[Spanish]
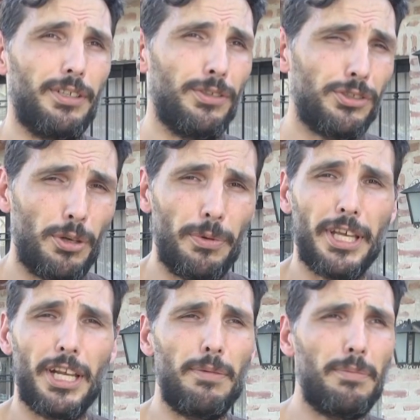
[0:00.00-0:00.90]
no se
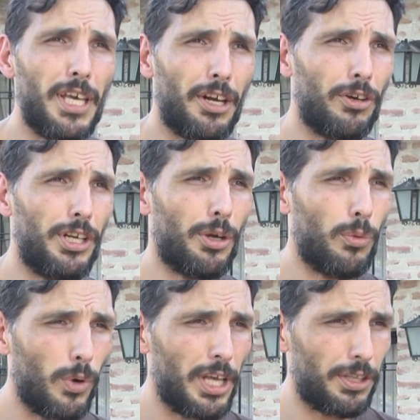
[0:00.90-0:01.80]
olviden, el miércoles
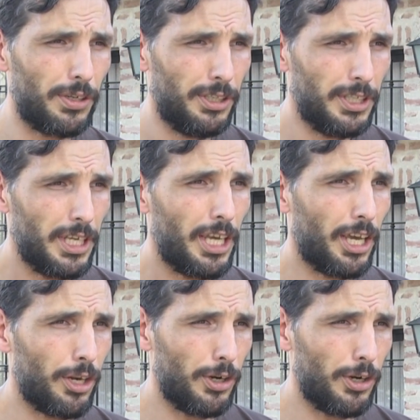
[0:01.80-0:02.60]
4 en